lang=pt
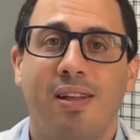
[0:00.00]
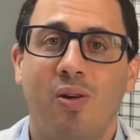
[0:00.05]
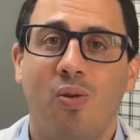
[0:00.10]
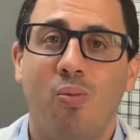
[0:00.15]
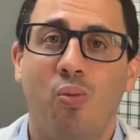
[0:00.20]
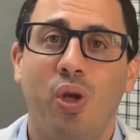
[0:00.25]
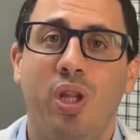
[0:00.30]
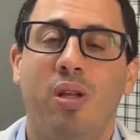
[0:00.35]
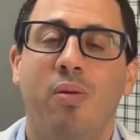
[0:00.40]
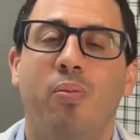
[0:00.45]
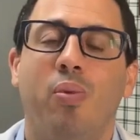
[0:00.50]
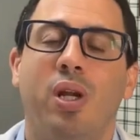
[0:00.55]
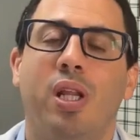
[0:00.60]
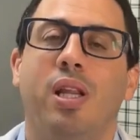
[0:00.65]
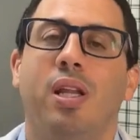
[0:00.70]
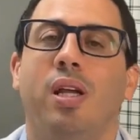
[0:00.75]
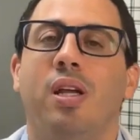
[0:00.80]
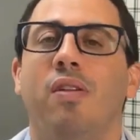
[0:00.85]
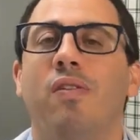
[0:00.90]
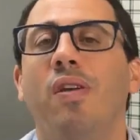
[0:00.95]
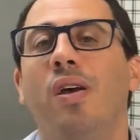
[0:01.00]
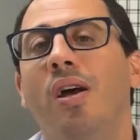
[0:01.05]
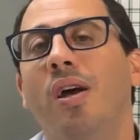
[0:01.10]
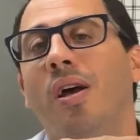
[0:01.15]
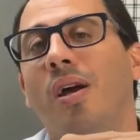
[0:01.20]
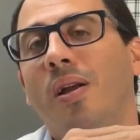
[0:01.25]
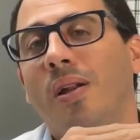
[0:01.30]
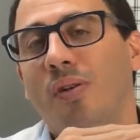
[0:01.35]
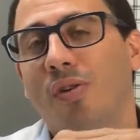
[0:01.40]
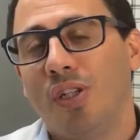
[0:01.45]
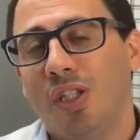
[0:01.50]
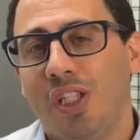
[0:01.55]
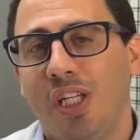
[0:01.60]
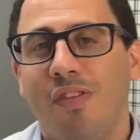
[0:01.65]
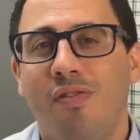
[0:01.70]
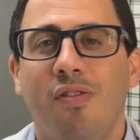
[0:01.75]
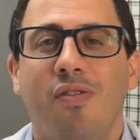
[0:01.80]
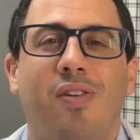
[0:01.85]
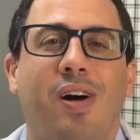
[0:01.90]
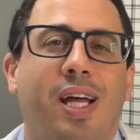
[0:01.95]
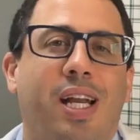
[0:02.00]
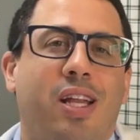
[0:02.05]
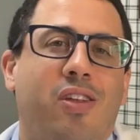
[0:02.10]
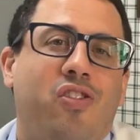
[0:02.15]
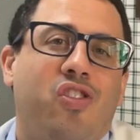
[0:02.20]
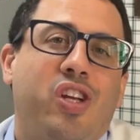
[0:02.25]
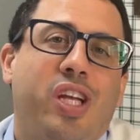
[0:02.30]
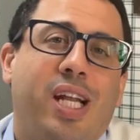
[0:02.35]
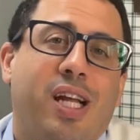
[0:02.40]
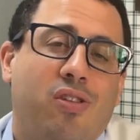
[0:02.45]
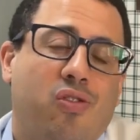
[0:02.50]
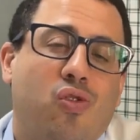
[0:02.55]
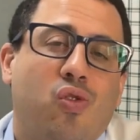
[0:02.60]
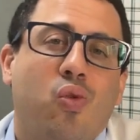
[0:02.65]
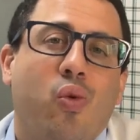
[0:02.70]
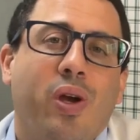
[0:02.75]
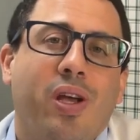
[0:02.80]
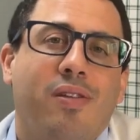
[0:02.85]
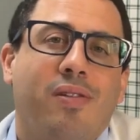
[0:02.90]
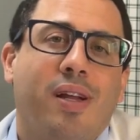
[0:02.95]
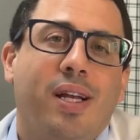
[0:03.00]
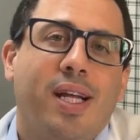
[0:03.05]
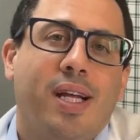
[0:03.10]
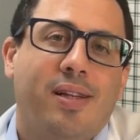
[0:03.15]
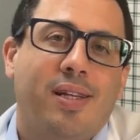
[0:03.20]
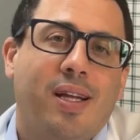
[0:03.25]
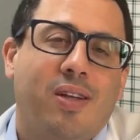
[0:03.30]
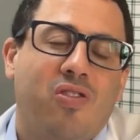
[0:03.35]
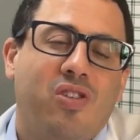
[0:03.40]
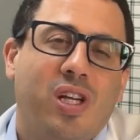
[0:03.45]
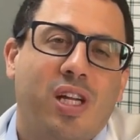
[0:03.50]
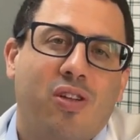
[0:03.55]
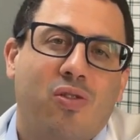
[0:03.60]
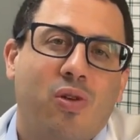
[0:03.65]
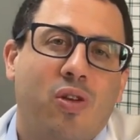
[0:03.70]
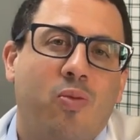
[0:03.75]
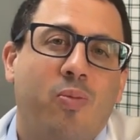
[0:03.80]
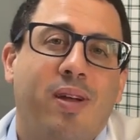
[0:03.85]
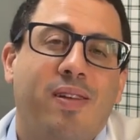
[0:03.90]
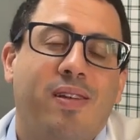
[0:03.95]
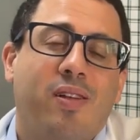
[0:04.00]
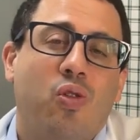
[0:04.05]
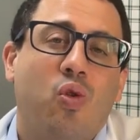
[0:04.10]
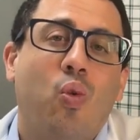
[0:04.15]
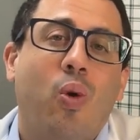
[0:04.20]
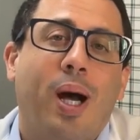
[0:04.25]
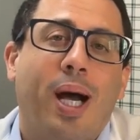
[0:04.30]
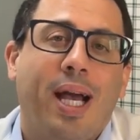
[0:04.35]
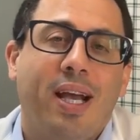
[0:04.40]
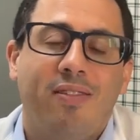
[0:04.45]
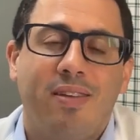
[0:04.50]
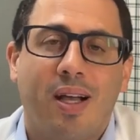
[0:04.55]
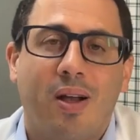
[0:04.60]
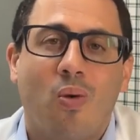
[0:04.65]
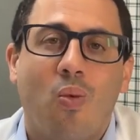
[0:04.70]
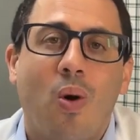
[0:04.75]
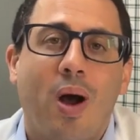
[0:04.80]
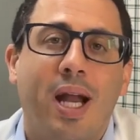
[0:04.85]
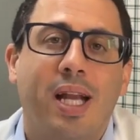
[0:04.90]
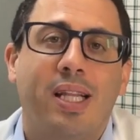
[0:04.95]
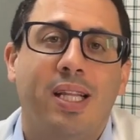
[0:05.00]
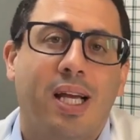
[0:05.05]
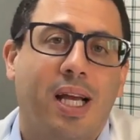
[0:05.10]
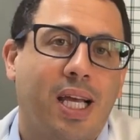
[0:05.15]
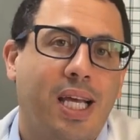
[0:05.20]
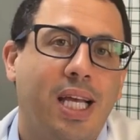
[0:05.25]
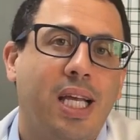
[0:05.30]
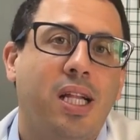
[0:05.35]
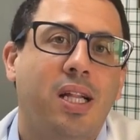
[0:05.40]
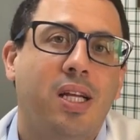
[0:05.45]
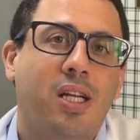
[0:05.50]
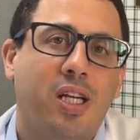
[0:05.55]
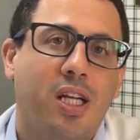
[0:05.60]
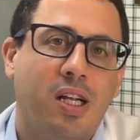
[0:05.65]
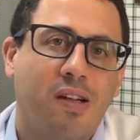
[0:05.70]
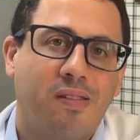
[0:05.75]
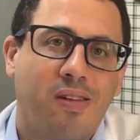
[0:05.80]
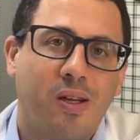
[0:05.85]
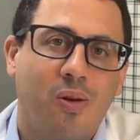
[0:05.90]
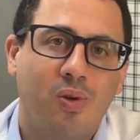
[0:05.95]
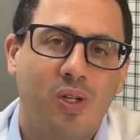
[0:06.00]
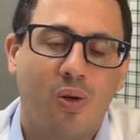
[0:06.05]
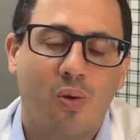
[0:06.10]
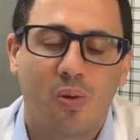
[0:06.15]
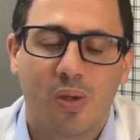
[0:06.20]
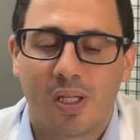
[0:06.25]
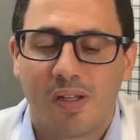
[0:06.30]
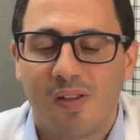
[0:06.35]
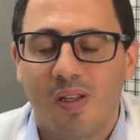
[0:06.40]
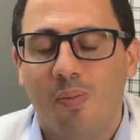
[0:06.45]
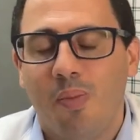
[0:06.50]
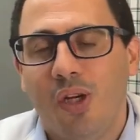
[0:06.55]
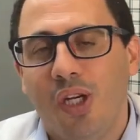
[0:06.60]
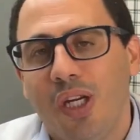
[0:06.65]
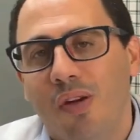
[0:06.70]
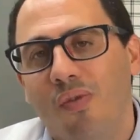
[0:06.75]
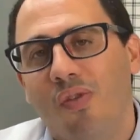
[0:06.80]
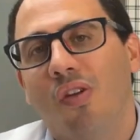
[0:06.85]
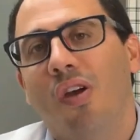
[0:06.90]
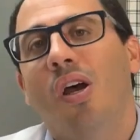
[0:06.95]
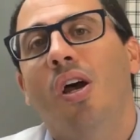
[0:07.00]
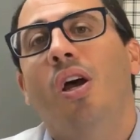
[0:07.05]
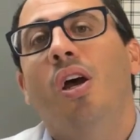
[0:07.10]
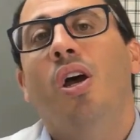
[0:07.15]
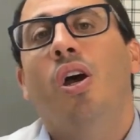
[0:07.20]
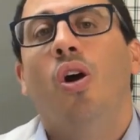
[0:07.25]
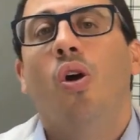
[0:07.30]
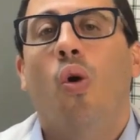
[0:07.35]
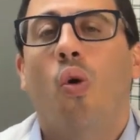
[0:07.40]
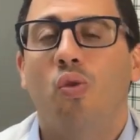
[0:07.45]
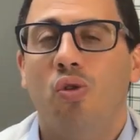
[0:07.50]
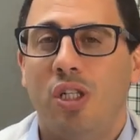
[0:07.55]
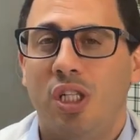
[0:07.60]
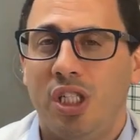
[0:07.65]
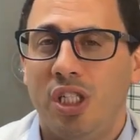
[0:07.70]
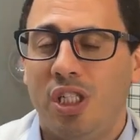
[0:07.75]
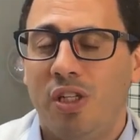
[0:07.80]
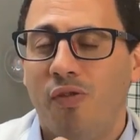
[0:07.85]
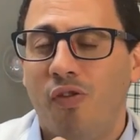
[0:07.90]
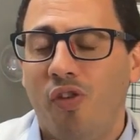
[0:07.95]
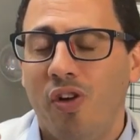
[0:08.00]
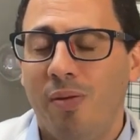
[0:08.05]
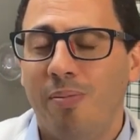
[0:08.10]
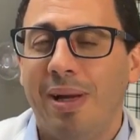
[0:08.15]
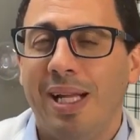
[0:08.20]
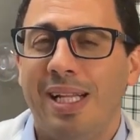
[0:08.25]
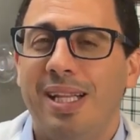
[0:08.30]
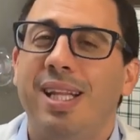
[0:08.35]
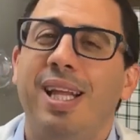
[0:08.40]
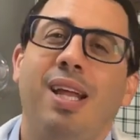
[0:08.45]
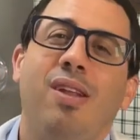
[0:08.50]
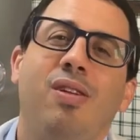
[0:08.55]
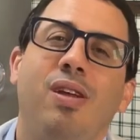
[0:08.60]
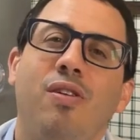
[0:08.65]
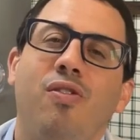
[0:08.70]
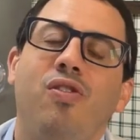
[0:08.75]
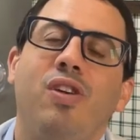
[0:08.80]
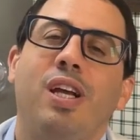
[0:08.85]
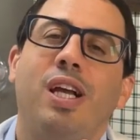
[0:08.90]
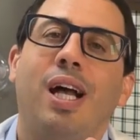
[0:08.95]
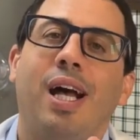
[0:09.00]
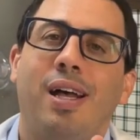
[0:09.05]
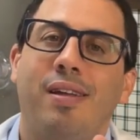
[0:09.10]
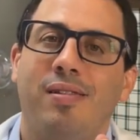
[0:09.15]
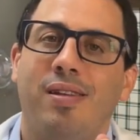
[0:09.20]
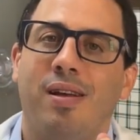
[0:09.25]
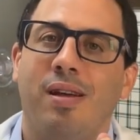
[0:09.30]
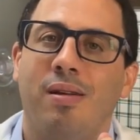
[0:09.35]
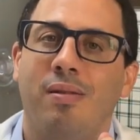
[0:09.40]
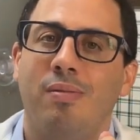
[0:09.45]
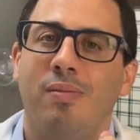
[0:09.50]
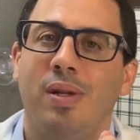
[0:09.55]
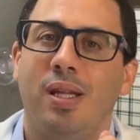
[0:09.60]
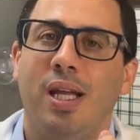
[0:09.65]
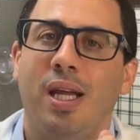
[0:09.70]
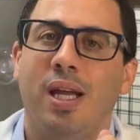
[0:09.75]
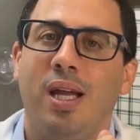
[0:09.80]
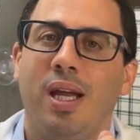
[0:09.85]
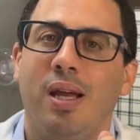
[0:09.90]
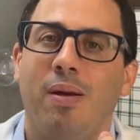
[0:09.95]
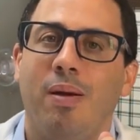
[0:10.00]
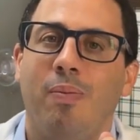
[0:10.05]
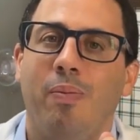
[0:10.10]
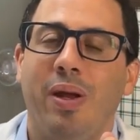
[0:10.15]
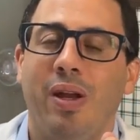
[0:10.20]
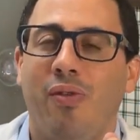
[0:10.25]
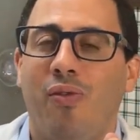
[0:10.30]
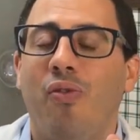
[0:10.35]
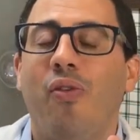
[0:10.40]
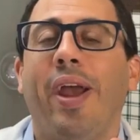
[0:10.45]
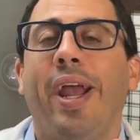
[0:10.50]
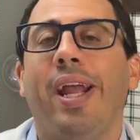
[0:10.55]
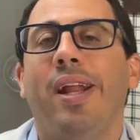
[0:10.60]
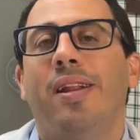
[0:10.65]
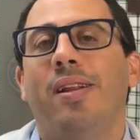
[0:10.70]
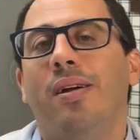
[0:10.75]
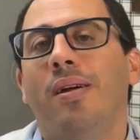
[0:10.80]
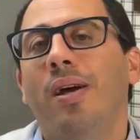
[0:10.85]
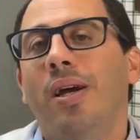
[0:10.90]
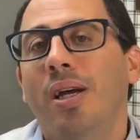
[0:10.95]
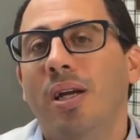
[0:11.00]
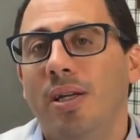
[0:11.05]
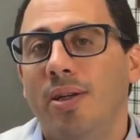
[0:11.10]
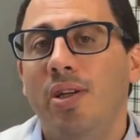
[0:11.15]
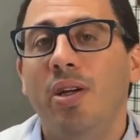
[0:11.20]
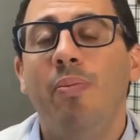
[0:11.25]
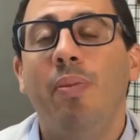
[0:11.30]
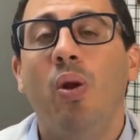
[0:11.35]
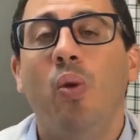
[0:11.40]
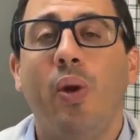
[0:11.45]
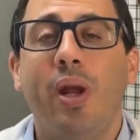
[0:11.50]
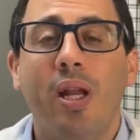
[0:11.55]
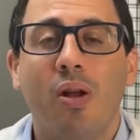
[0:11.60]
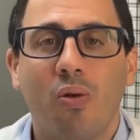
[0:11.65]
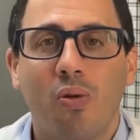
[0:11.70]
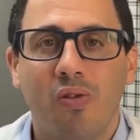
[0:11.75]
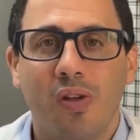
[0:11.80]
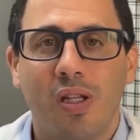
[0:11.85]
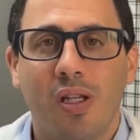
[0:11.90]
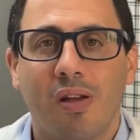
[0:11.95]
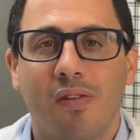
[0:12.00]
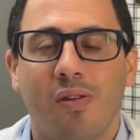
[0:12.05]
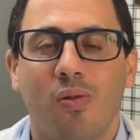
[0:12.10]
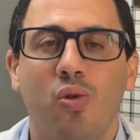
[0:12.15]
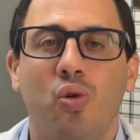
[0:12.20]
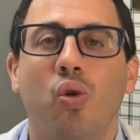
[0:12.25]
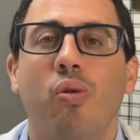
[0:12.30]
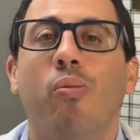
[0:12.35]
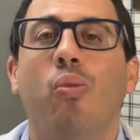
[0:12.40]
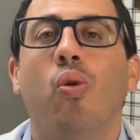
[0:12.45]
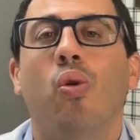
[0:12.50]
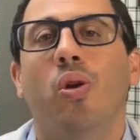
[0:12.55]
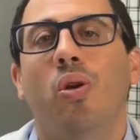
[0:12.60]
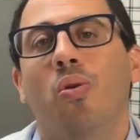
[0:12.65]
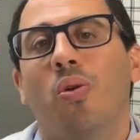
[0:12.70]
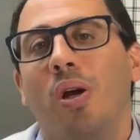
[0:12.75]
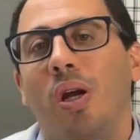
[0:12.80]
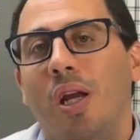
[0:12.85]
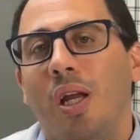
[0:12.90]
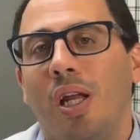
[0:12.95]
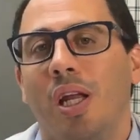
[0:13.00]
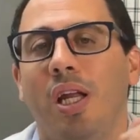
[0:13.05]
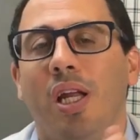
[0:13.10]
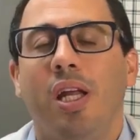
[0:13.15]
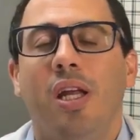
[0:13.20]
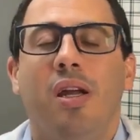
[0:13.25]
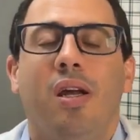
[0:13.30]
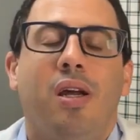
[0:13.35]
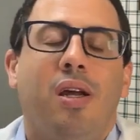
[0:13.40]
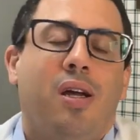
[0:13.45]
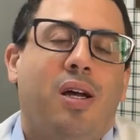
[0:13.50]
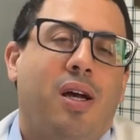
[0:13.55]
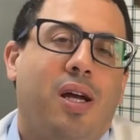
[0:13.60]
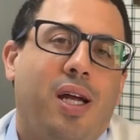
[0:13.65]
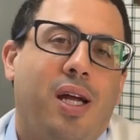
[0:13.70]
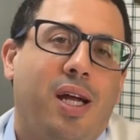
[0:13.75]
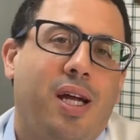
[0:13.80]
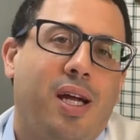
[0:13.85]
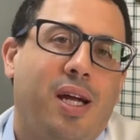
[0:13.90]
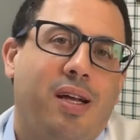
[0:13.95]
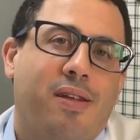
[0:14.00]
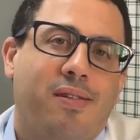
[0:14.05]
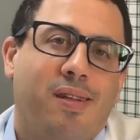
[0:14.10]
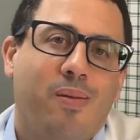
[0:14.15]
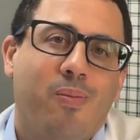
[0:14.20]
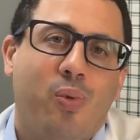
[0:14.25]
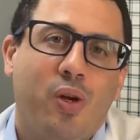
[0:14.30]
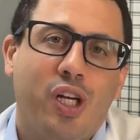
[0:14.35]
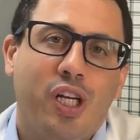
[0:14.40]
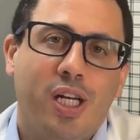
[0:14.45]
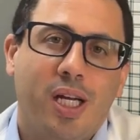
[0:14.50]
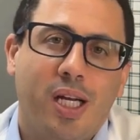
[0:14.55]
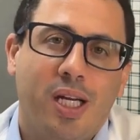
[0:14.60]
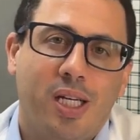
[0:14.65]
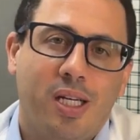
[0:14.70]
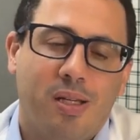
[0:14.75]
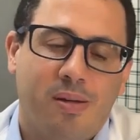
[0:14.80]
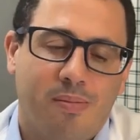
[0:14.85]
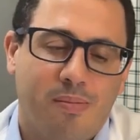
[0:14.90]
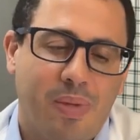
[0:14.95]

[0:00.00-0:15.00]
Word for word: eram muito importantes. Então a gente teve várias gerações ali, até as gerações mais atuais, a quarta e a quinta geração de contraceptivos, onde a gente foi mantendo a eficácia é, perfeita, diminuindo a concentração de hormônio e é, assim por diante.